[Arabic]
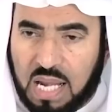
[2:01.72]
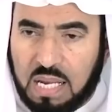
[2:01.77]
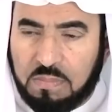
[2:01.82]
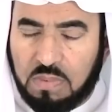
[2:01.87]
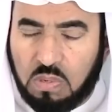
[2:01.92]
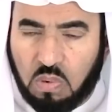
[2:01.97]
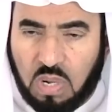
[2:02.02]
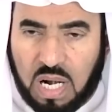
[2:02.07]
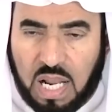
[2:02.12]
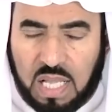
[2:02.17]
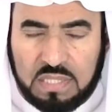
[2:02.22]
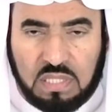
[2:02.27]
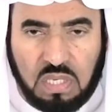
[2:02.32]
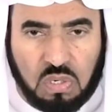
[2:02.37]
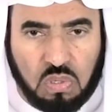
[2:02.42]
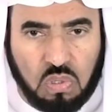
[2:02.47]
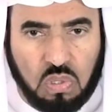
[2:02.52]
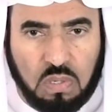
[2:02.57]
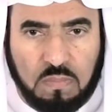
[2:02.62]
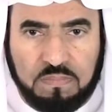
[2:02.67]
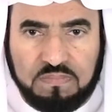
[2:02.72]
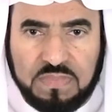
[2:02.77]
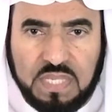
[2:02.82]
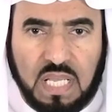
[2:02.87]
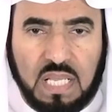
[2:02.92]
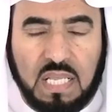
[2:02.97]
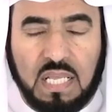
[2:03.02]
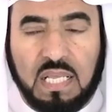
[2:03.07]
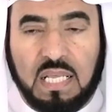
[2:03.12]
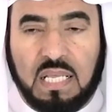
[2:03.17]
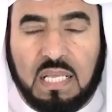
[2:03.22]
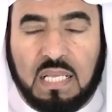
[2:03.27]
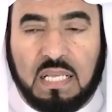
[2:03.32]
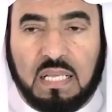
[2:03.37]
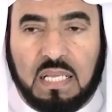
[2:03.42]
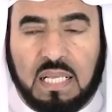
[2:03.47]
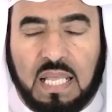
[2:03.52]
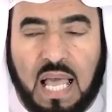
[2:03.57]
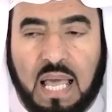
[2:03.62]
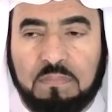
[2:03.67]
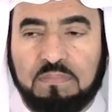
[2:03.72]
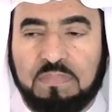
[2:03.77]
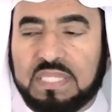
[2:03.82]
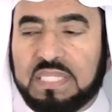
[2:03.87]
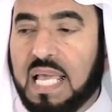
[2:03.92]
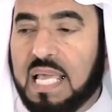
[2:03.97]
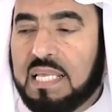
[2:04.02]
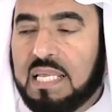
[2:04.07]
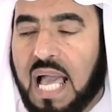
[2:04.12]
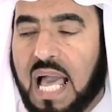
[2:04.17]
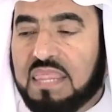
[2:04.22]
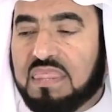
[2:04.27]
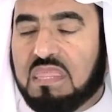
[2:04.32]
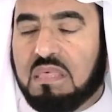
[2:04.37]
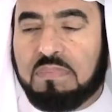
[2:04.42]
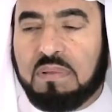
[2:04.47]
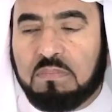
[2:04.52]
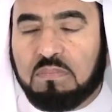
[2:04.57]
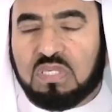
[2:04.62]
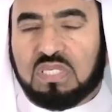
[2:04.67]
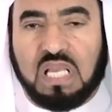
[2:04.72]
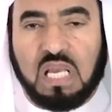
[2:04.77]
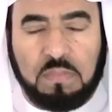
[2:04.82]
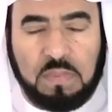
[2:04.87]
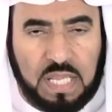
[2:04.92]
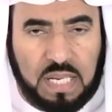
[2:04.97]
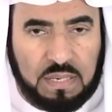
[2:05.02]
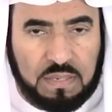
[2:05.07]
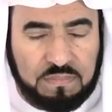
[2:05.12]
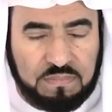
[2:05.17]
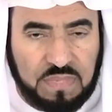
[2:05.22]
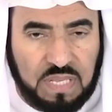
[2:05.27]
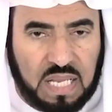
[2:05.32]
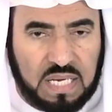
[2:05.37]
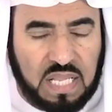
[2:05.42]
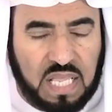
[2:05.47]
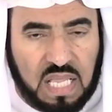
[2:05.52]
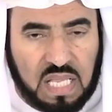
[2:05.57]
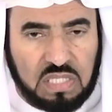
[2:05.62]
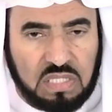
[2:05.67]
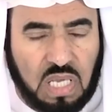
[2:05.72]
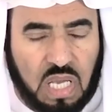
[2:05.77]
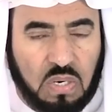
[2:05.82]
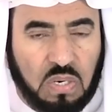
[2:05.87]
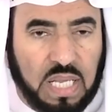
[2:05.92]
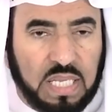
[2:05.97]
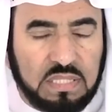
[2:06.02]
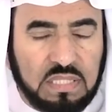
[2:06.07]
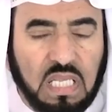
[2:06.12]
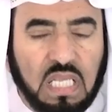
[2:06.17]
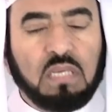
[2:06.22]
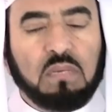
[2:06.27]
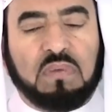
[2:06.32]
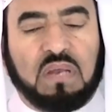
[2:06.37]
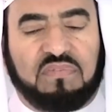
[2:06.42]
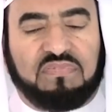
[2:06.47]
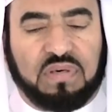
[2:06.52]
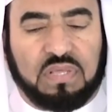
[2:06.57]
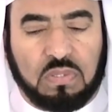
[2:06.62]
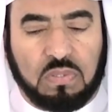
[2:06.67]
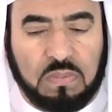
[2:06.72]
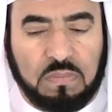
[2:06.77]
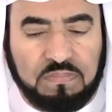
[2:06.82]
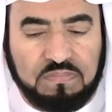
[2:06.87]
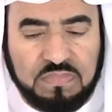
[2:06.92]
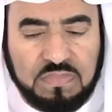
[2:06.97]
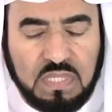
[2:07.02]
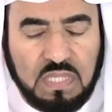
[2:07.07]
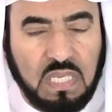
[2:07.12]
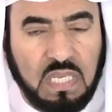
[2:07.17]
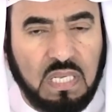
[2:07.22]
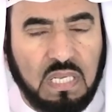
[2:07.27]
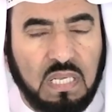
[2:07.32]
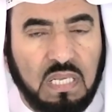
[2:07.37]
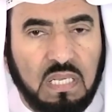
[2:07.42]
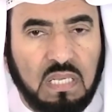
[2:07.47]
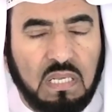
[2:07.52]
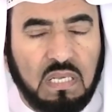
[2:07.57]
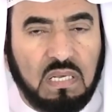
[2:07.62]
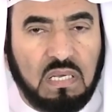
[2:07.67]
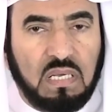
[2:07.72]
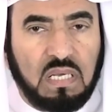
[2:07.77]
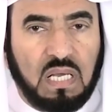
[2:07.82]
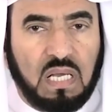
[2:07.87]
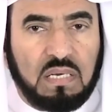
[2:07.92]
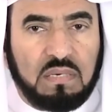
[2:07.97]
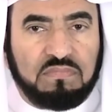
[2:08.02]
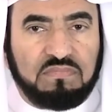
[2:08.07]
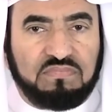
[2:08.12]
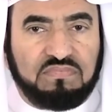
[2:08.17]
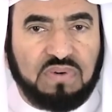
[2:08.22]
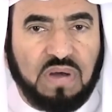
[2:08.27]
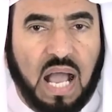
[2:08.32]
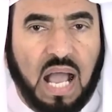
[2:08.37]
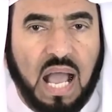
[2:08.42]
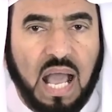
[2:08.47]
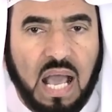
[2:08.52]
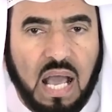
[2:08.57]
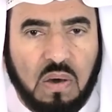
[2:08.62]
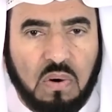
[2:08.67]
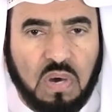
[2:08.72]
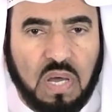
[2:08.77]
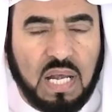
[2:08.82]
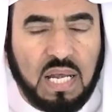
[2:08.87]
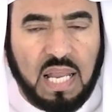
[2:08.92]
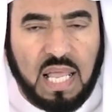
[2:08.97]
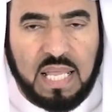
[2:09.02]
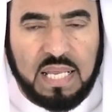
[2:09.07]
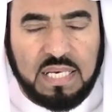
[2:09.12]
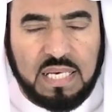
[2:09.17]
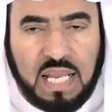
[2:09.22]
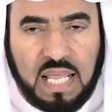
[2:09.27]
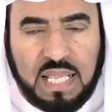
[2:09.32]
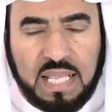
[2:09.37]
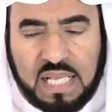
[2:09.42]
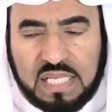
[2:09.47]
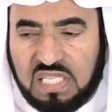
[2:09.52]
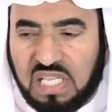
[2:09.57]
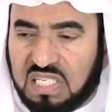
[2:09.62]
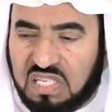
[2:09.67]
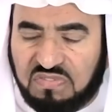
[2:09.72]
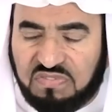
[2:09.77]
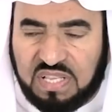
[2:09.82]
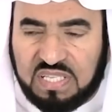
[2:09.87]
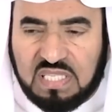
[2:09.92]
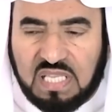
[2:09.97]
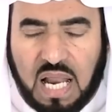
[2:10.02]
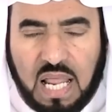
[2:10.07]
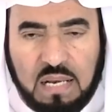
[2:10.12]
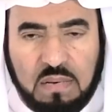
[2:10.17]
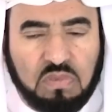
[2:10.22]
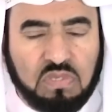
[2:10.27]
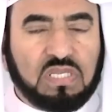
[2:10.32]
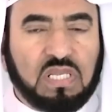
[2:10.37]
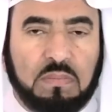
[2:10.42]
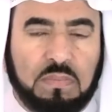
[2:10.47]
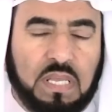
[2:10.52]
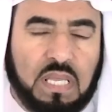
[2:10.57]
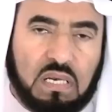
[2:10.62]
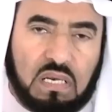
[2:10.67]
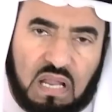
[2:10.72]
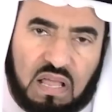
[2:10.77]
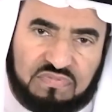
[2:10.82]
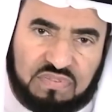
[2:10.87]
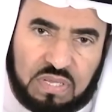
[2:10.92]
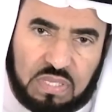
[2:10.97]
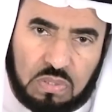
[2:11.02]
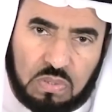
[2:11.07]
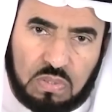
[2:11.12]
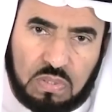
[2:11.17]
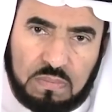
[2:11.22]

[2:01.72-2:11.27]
من ولاة الروم كان بدأ يعذب المسلمين أن يرجعوا عن دينهم رفضوا فحاول أن يكتشف أسرار المسلمين رفضوا